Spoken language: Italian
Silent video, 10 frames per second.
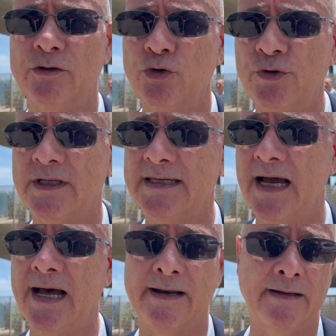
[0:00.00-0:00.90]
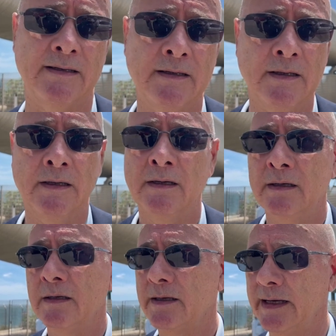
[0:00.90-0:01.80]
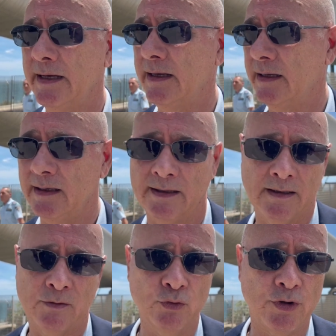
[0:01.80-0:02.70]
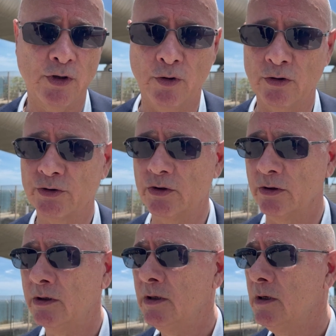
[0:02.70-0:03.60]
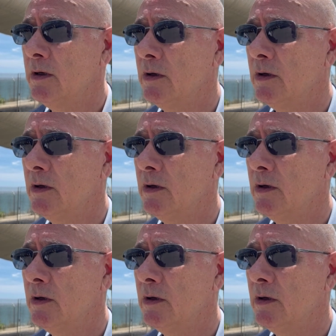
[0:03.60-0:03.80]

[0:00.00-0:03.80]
giudiziari che tutti conoscono.